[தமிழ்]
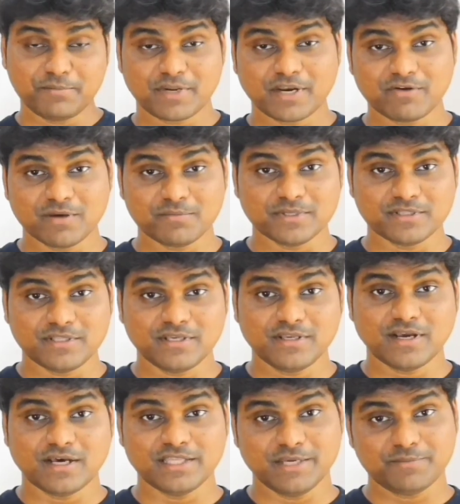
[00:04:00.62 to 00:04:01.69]
டைம் ட்ராவலை
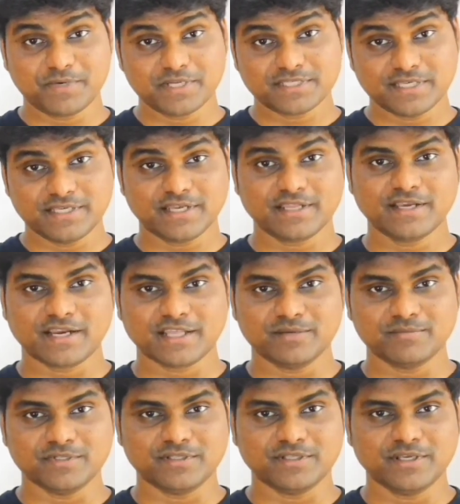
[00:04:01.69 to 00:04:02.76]
பற்றி அதை எப்படி
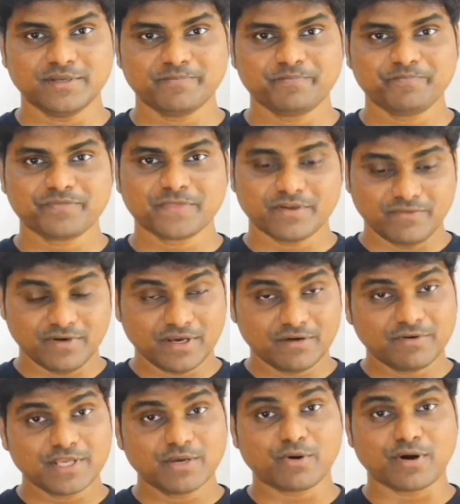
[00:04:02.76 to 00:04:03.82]
செய்யறதுங்கிறத பற்றி
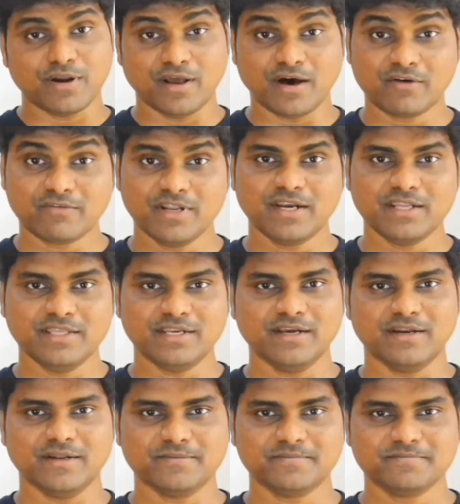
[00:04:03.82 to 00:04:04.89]
விலவரிய ஒரு நாவலே
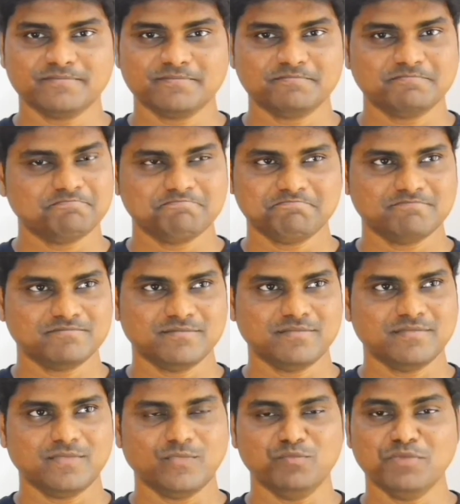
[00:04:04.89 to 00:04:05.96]
எழுதியிருக்காரு
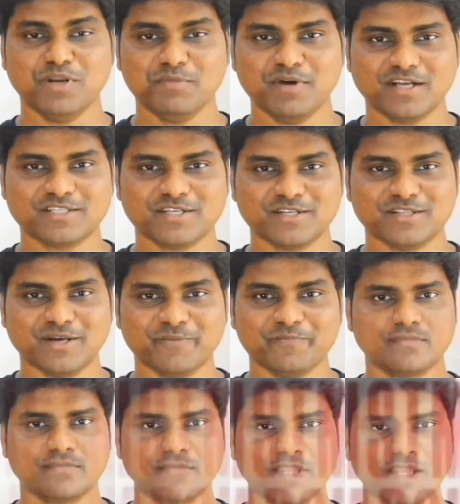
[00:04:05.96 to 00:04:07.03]
உண்மையுமே ஆச்சரியம்
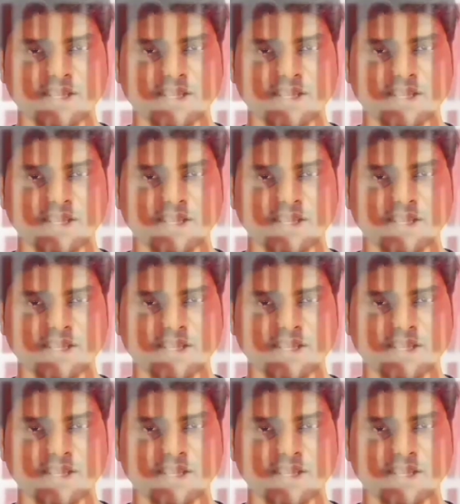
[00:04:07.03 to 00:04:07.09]
தான்